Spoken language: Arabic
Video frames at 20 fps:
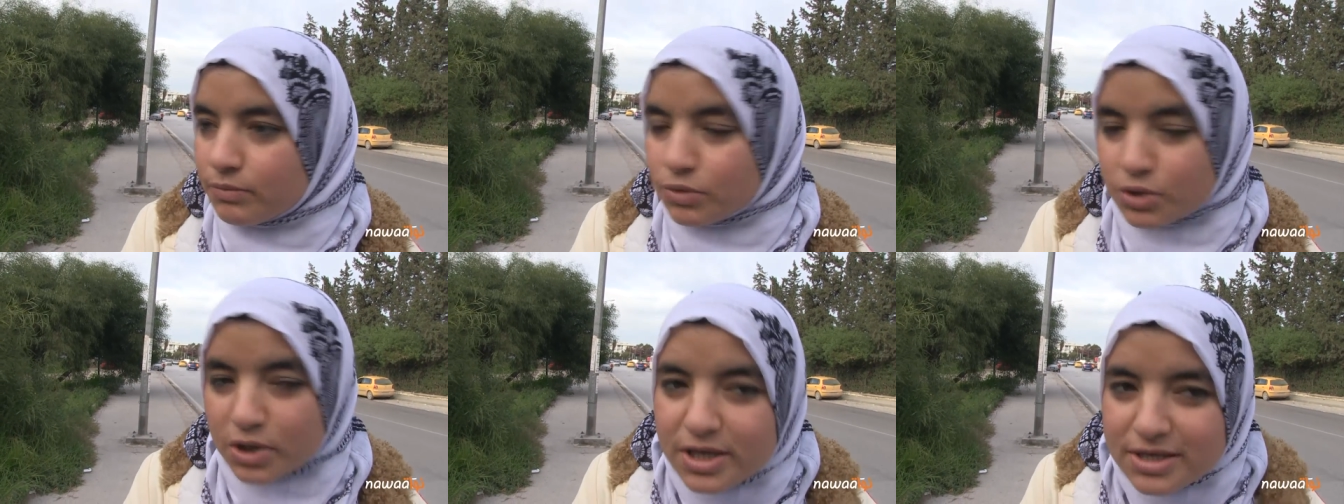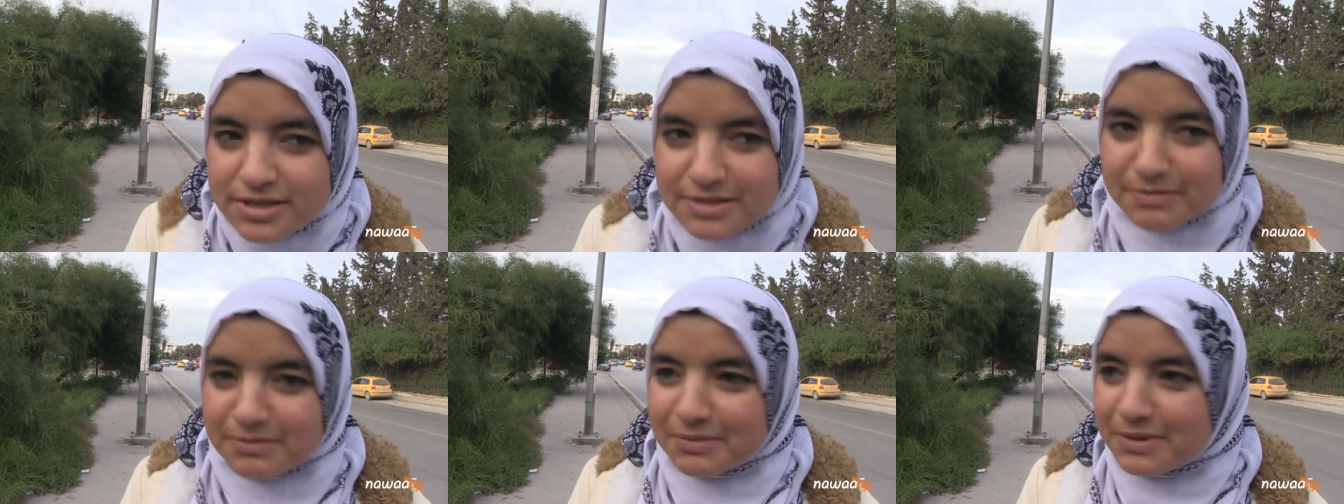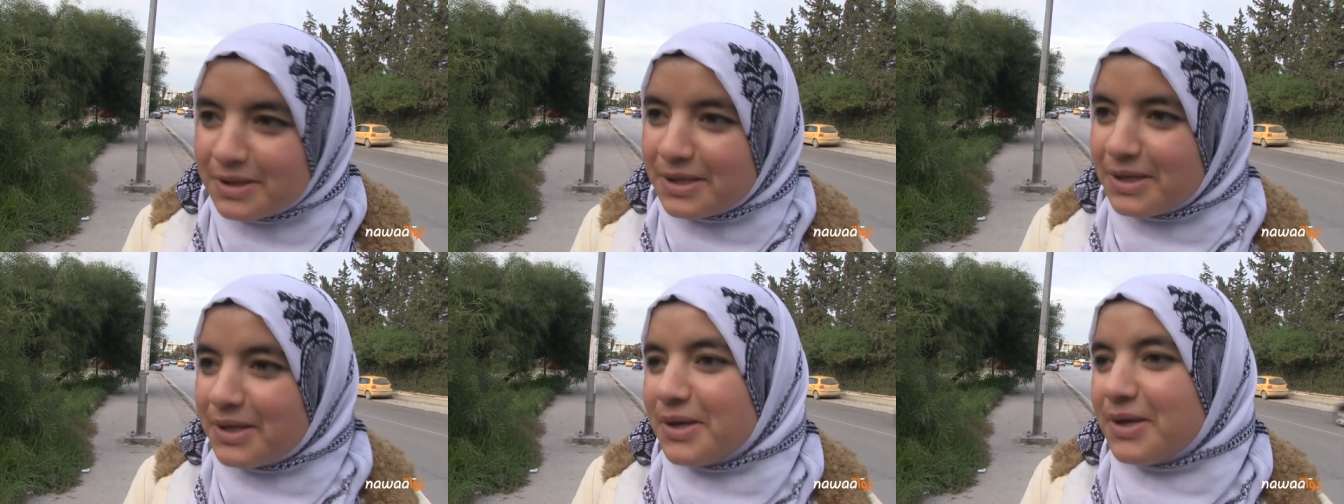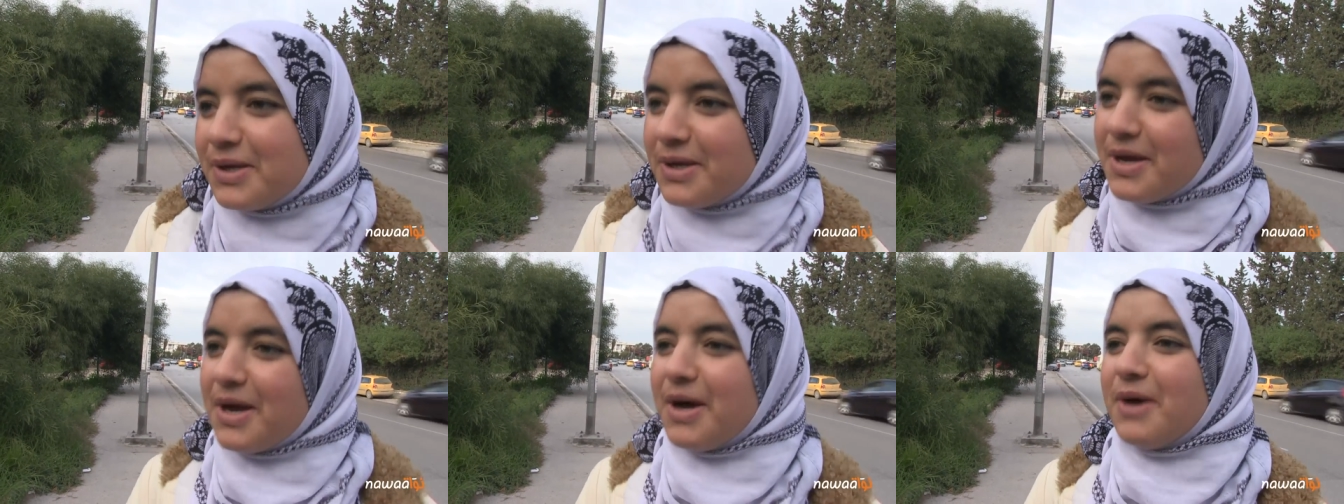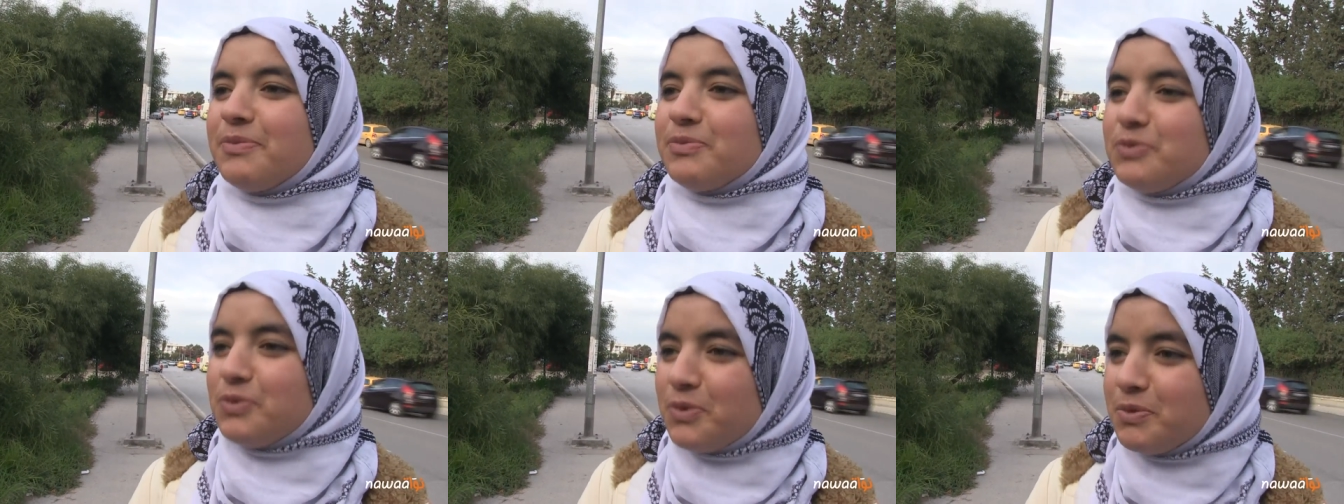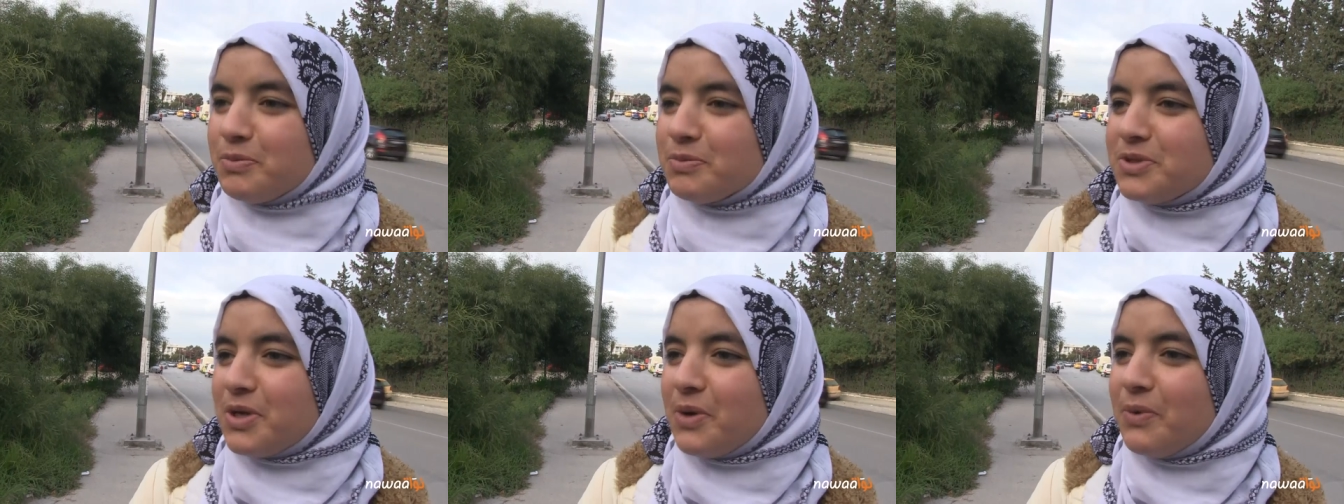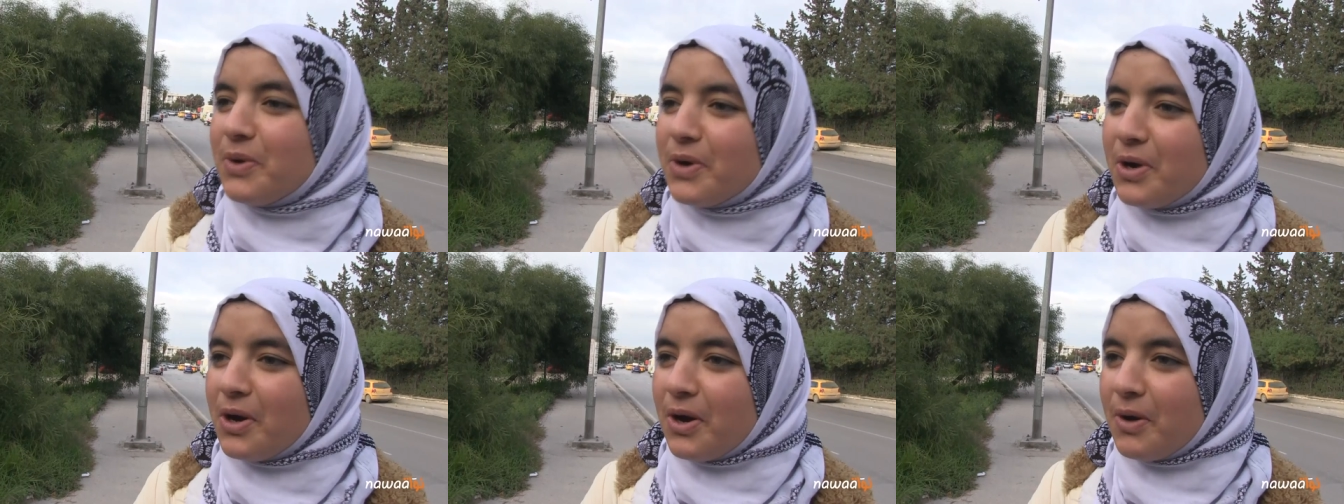مش لازم آه، يهبطوا
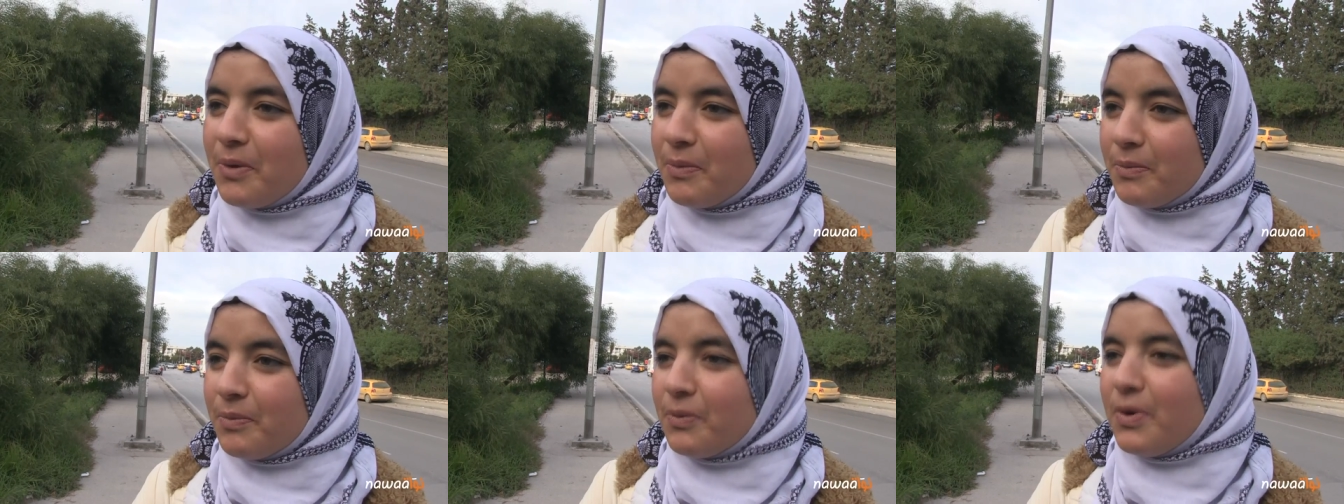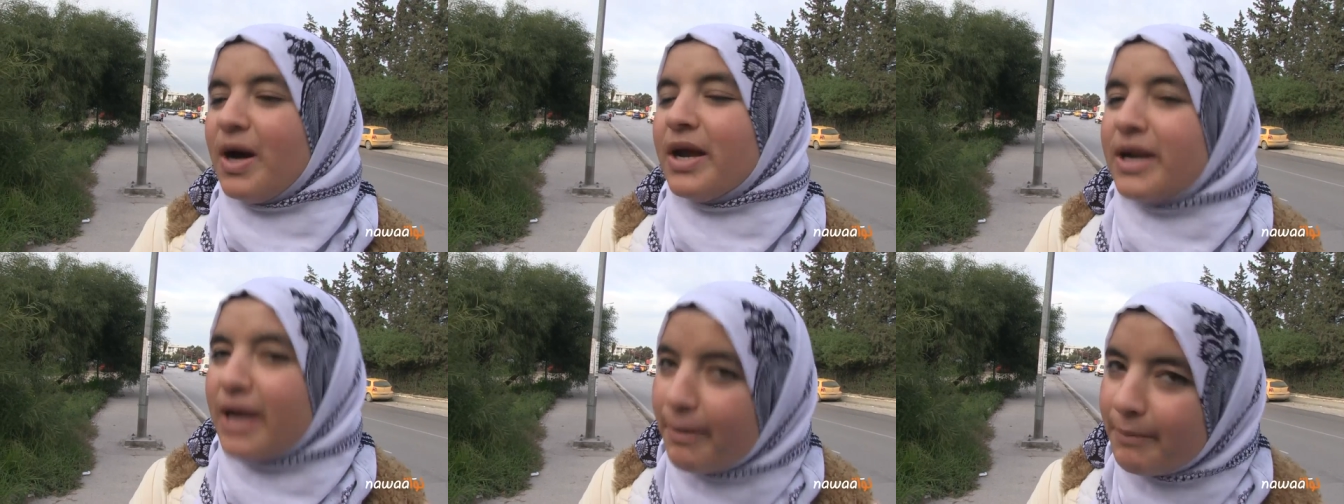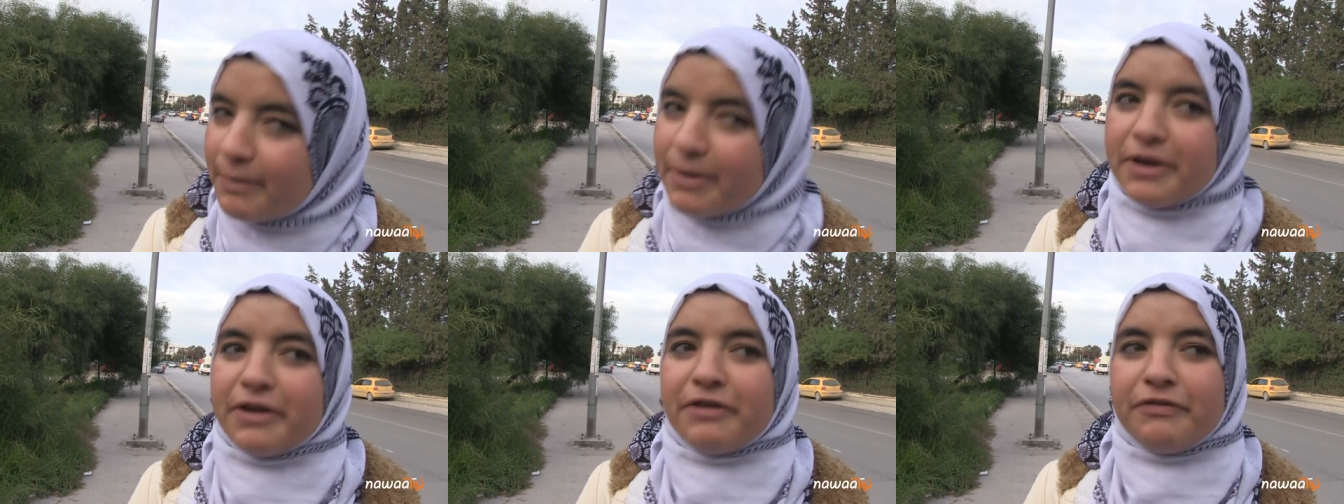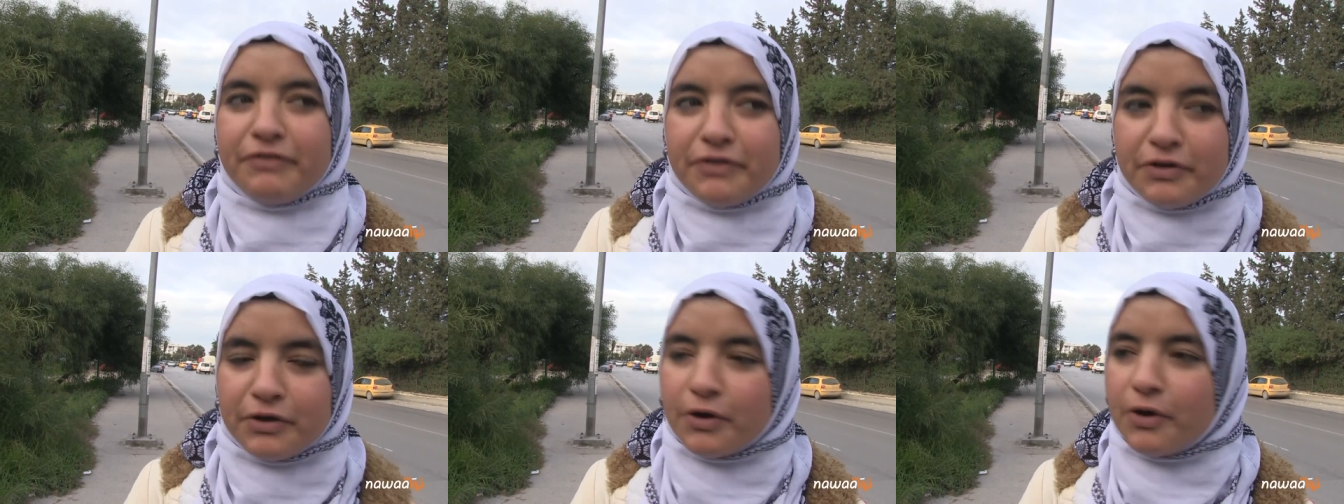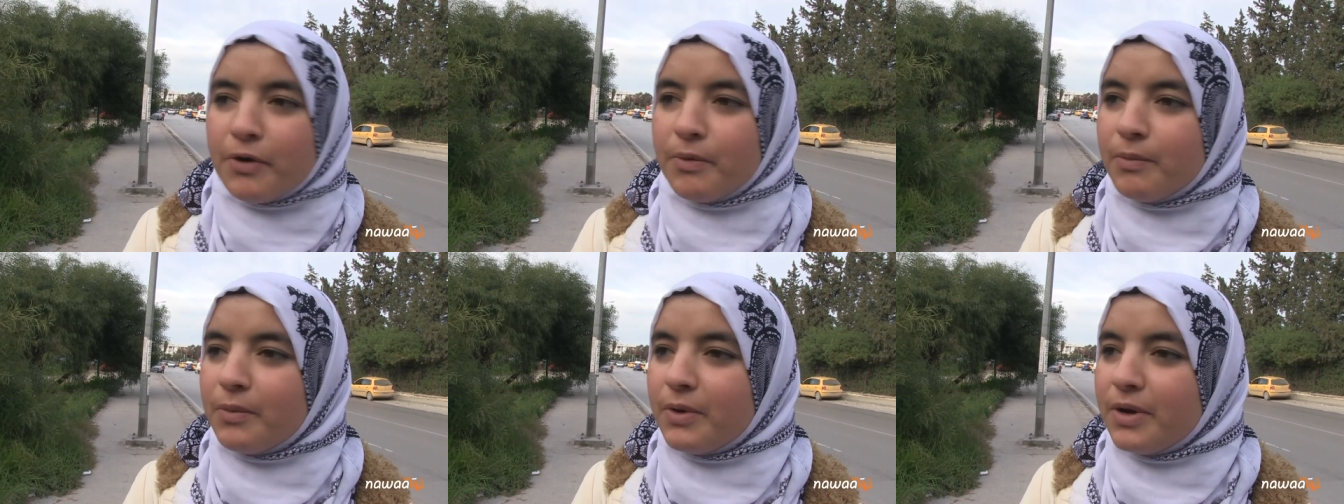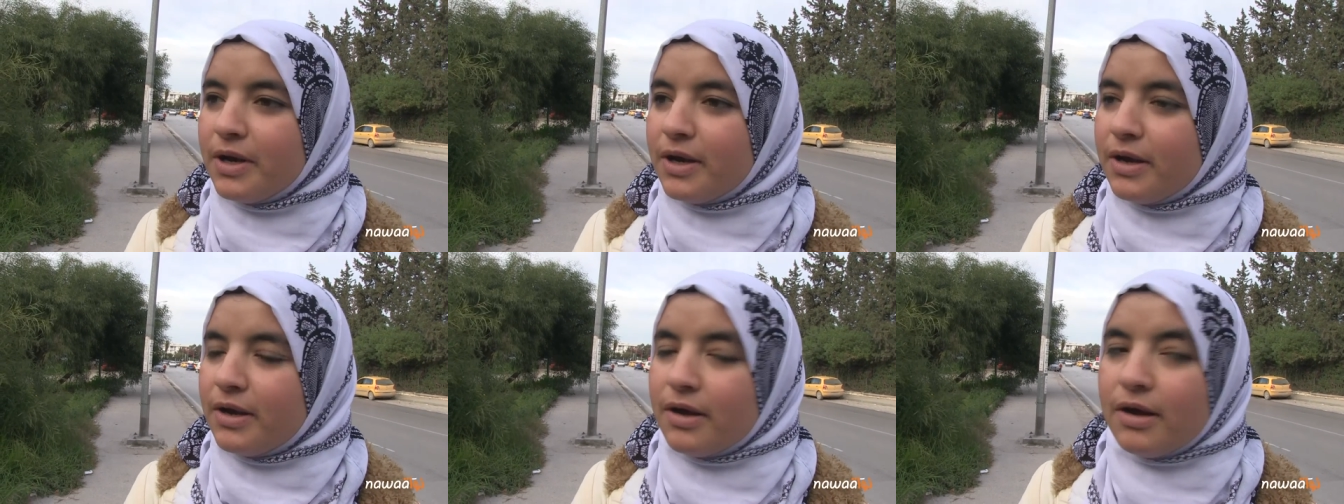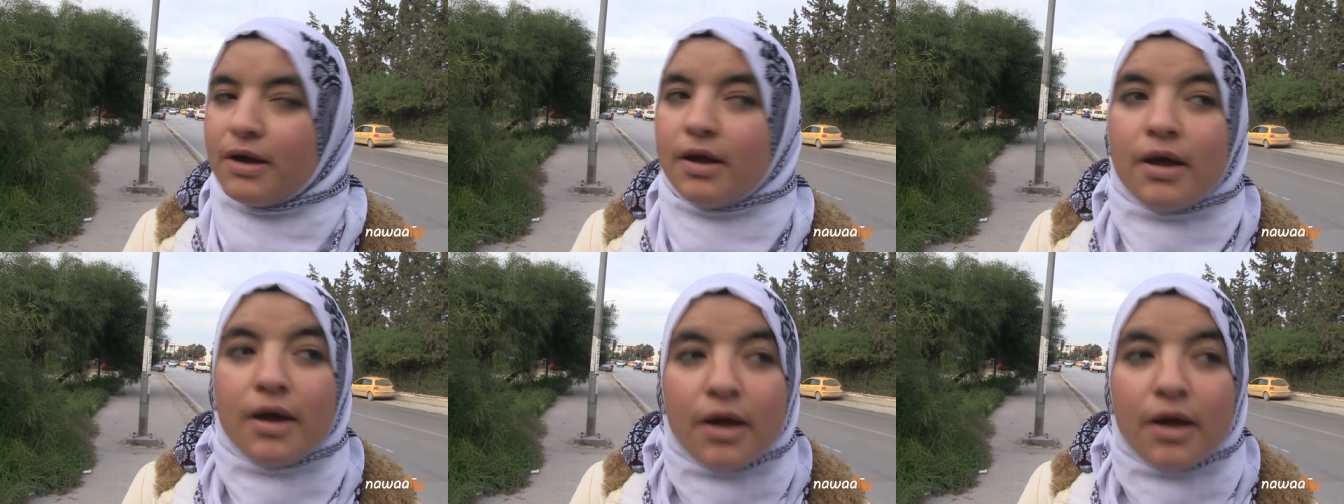صورهم وهنا عملنا فيهم ولا